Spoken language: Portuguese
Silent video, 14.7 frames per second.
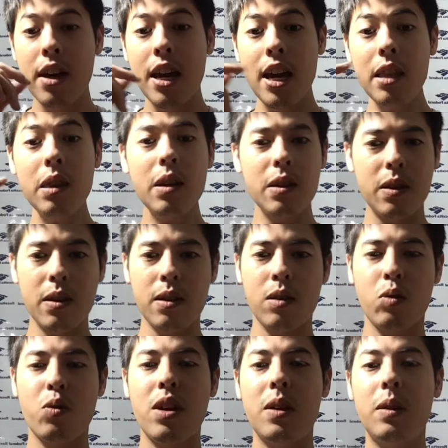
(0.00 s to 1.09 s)

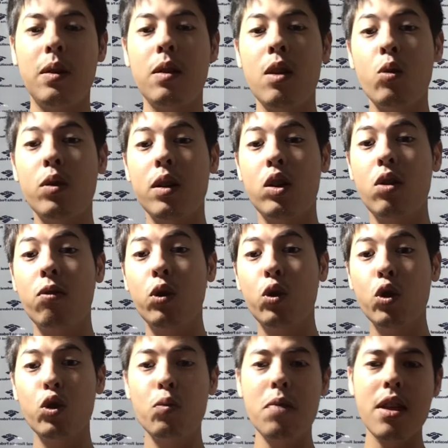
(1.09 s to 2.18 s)
Entretanto, existem os ativos
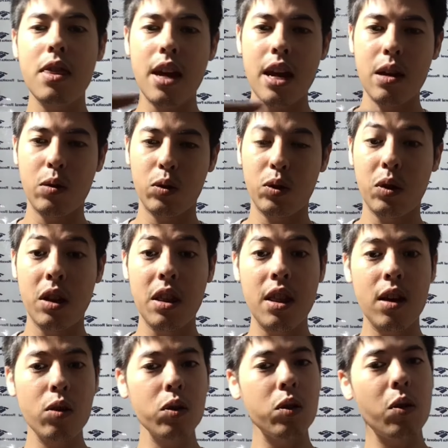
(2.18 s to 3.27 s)
hospedeiros, que
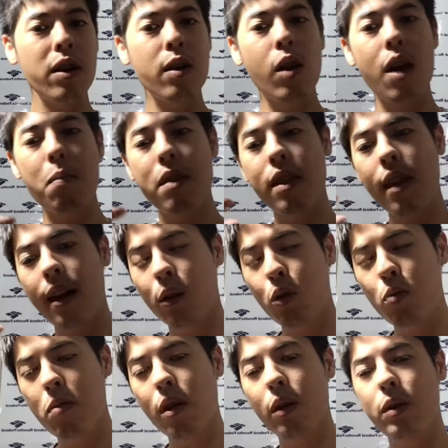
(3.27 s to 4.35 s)
não são
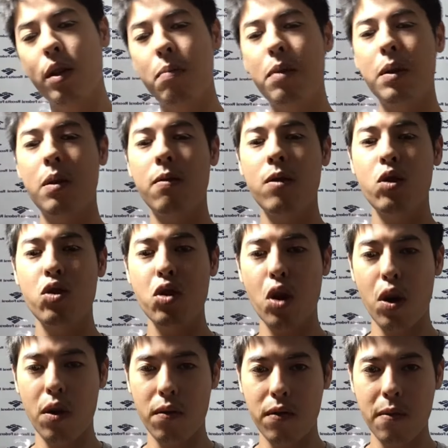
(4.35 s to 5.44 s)
regulamentados pelo CPC
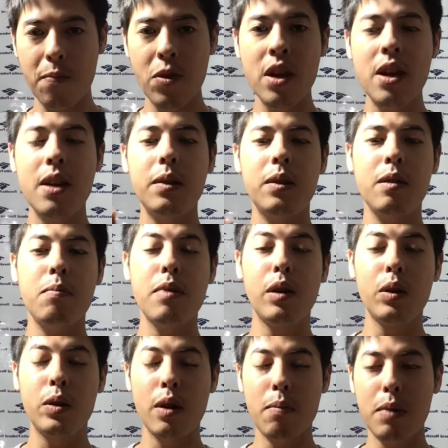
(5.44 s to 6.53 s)
29, e sim
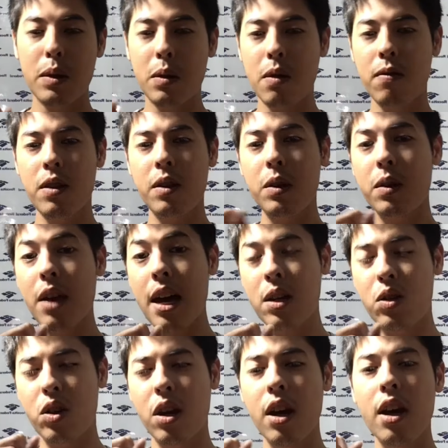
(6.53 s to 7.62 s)
pelo CPC
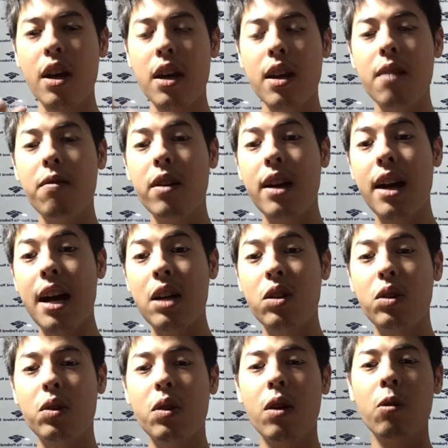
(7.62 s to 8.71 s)
27, que na verdade
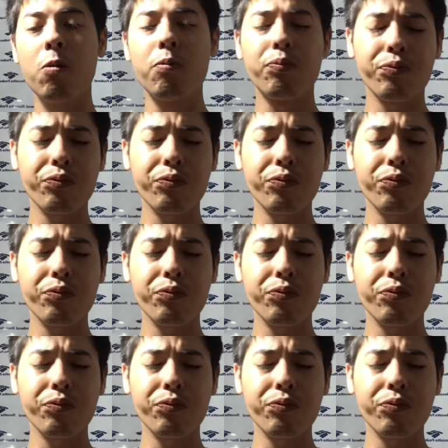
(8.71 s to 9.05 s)
são